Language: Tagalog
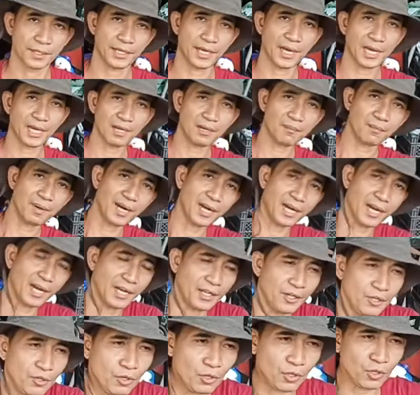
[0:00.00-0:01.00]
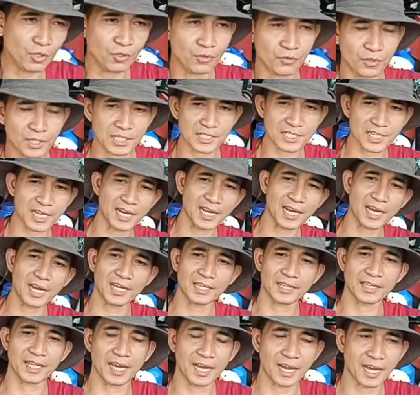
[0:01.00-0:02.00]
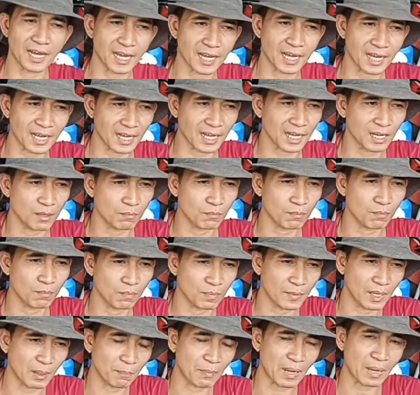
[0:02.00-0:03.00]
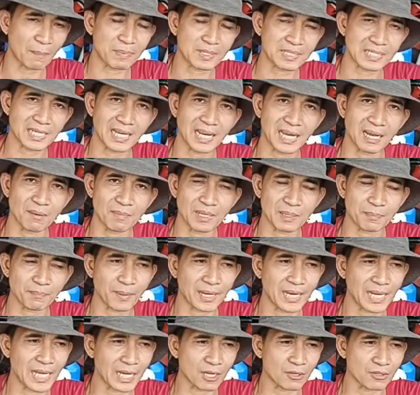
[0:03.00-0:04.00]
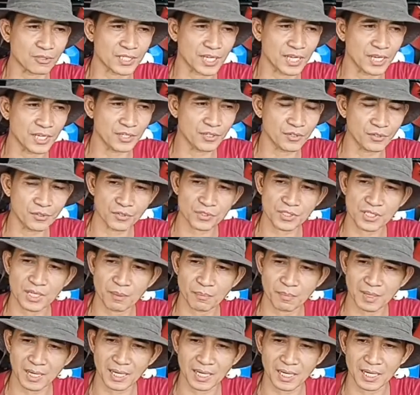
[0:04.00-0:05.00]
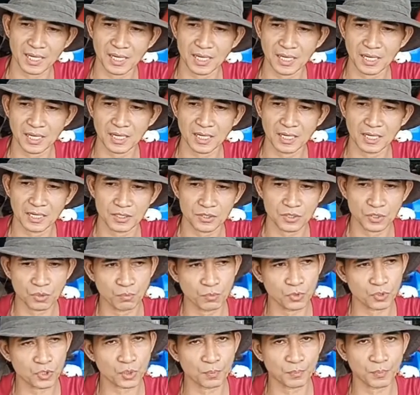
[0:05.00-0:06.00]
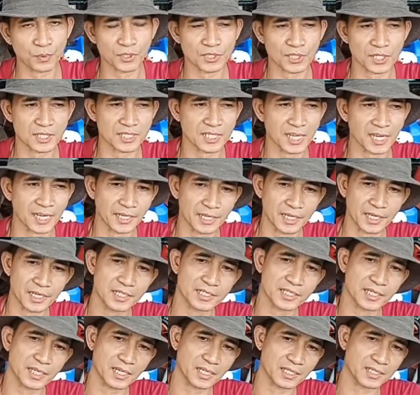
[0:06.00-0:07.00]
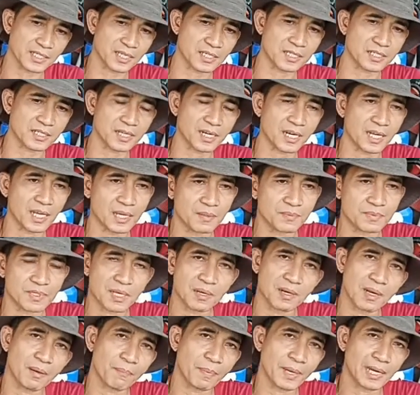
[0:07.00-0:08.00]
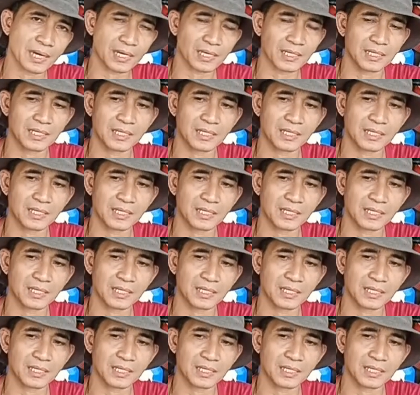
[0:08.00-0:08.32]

Yan mga idol, una sa lahat, ah, nagpapasalamat pala ako sa inyo sa mga sumusuport sa channel, sa nagsubscribe, sa, napag,